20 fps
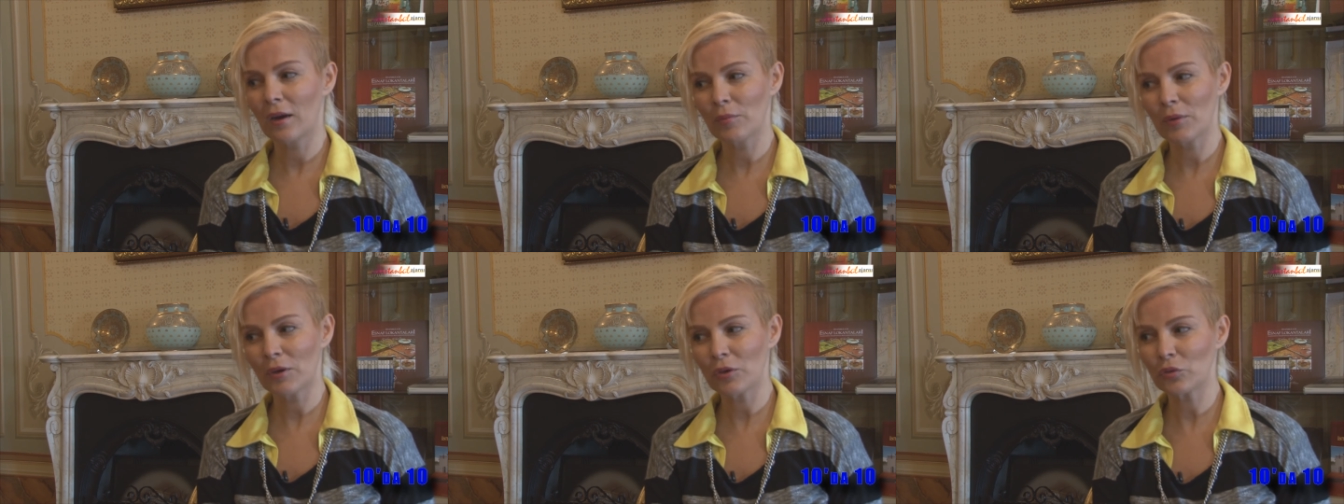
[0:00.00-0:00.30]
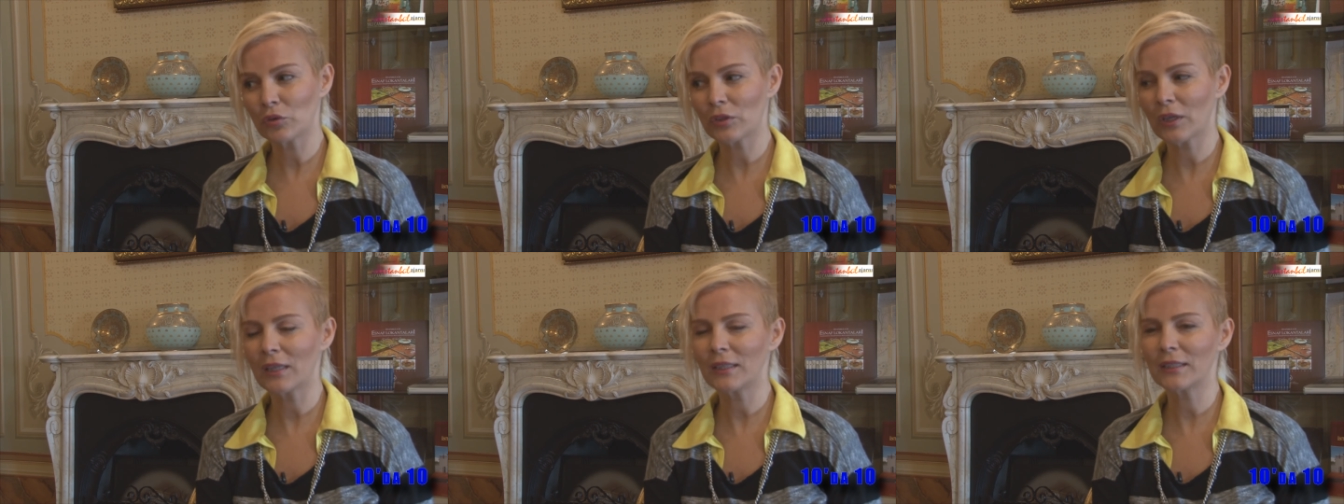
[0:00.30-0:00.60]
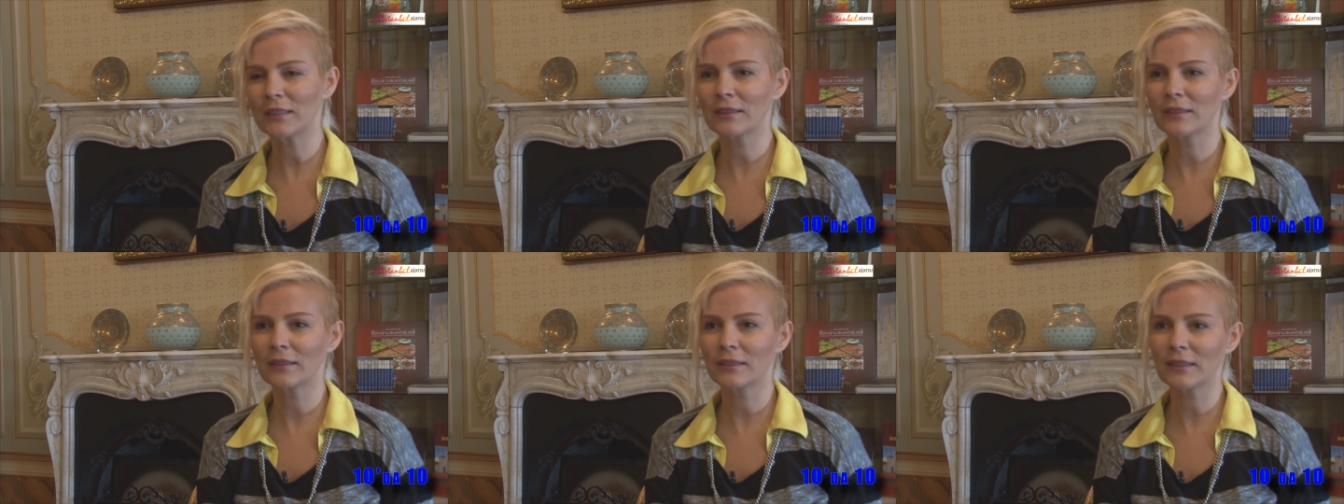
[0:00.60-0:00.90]
Ama
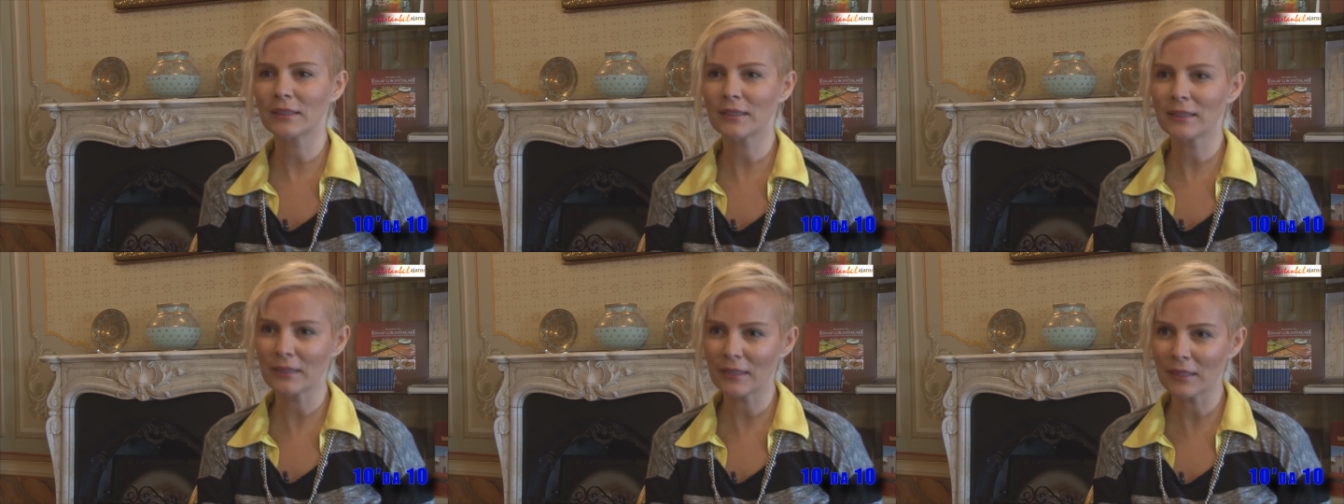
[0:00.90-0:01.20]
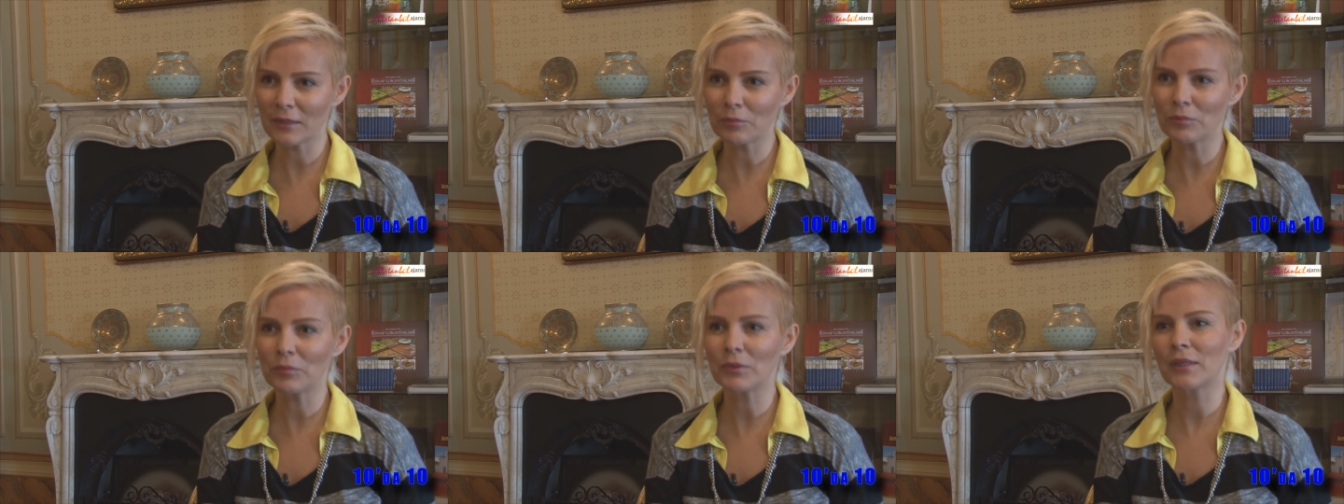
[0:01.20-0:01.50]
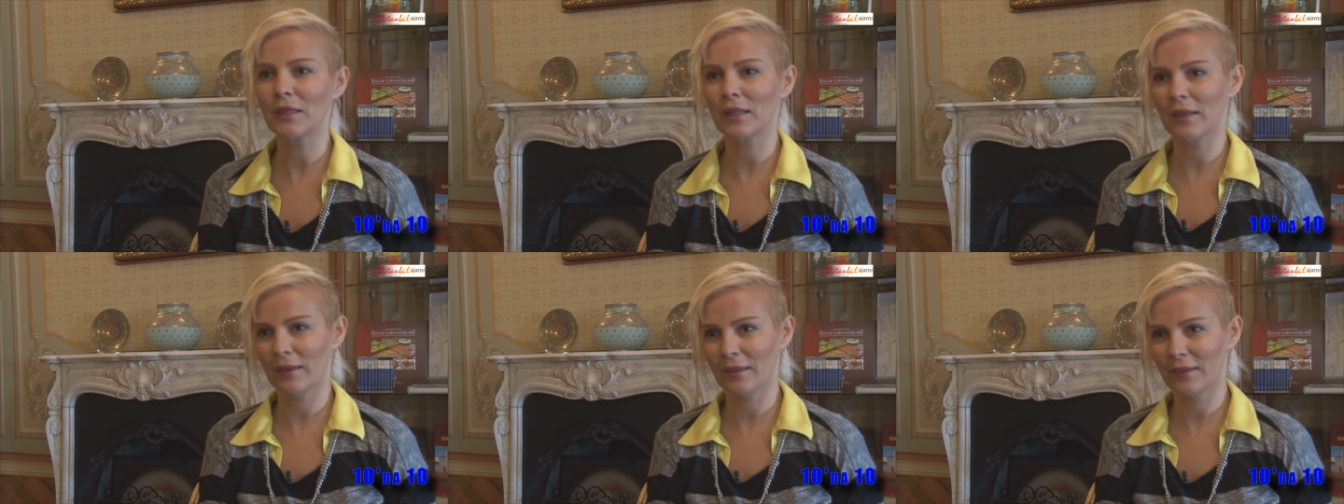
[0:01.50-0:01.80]
özellikle de
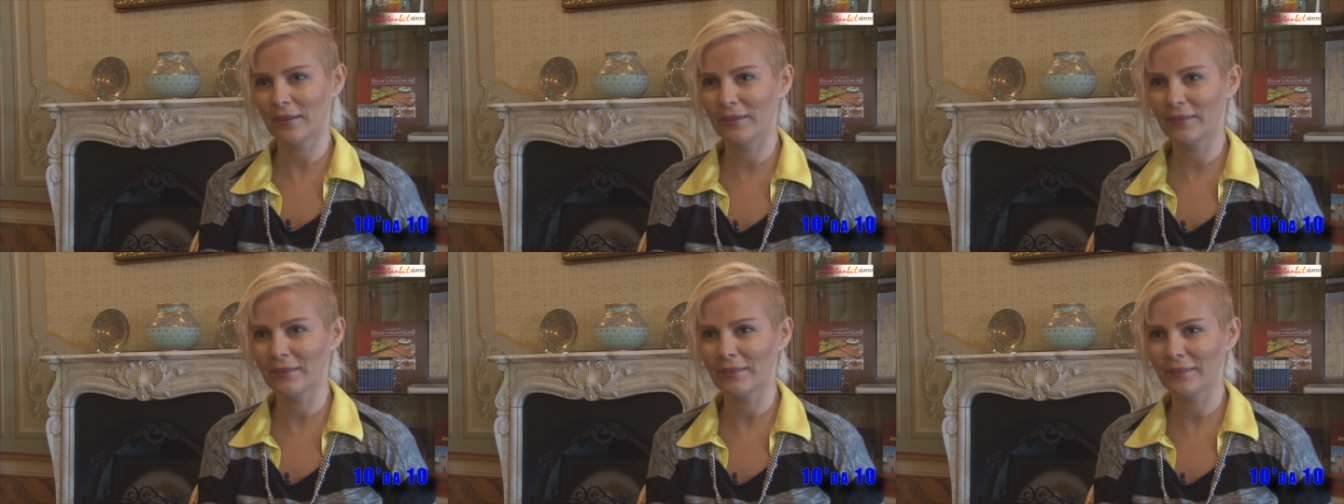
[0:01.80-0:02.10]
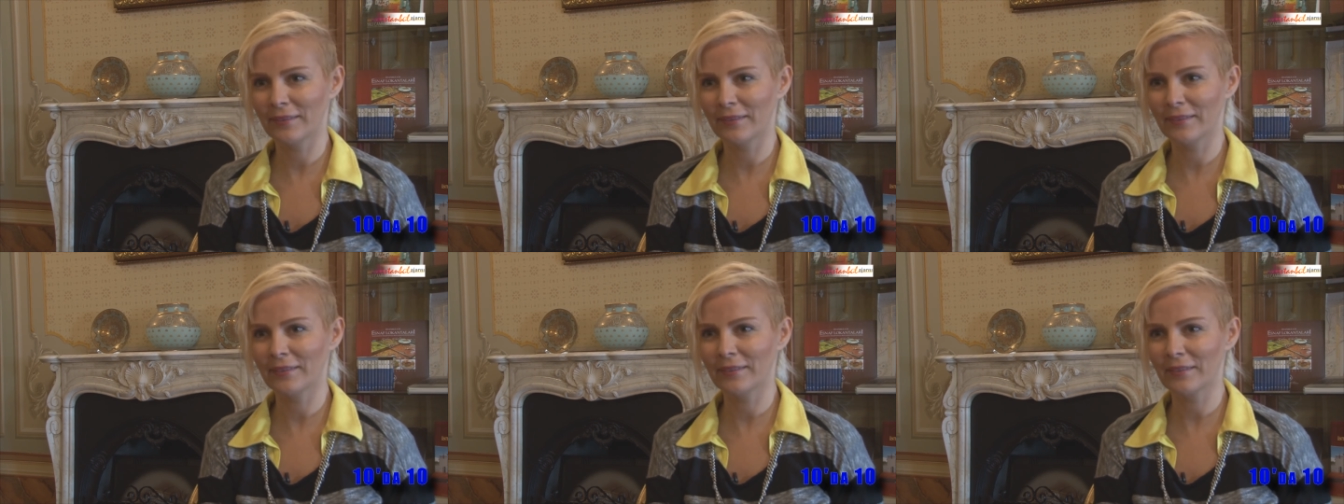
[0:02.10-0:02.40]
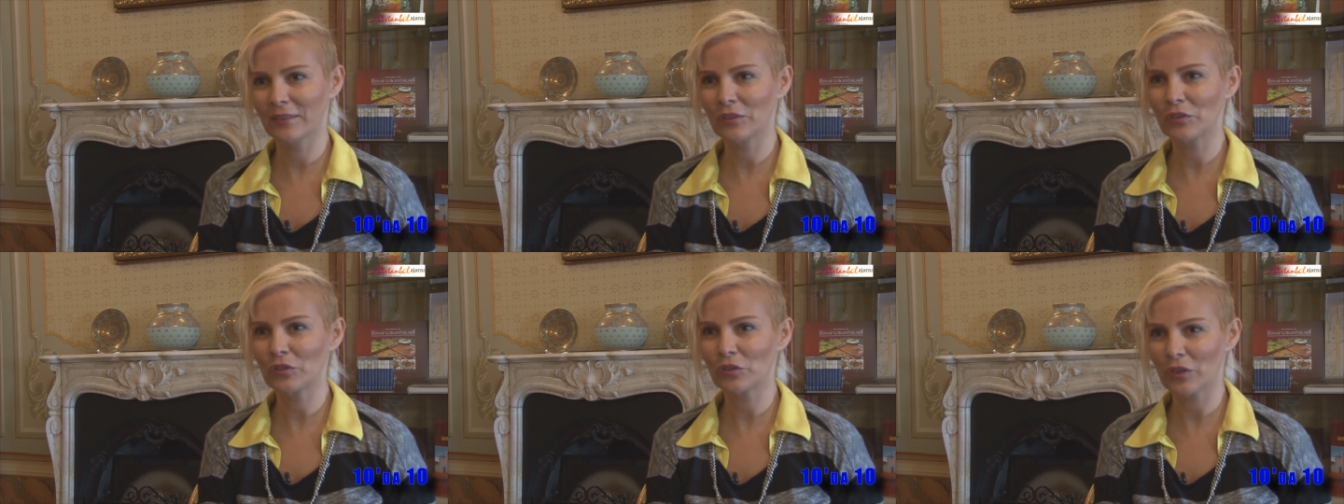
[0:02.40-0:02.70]
klibi de
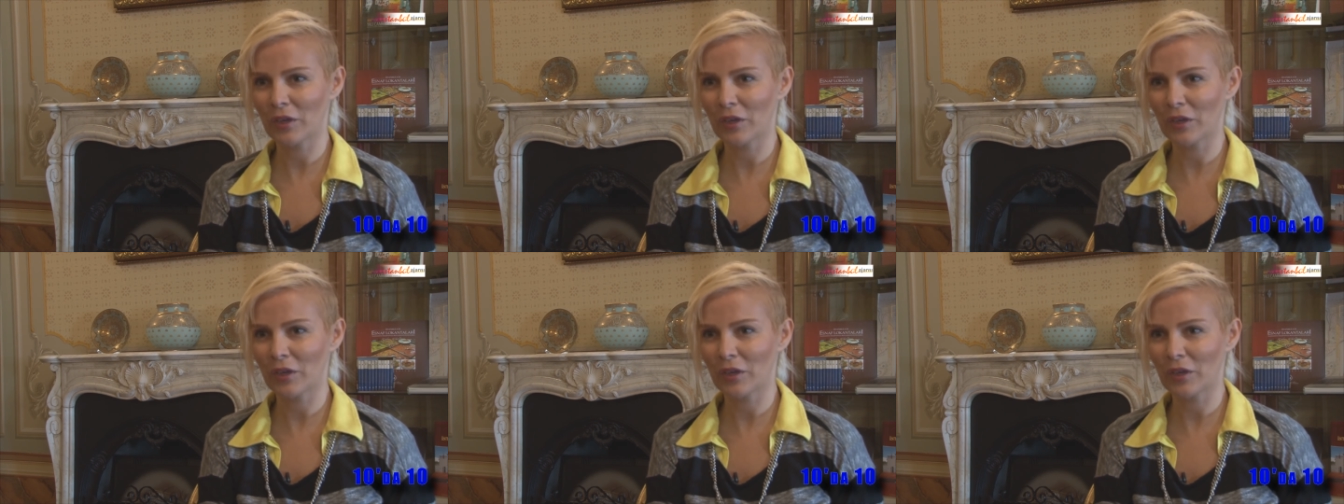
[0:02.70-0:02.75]
e,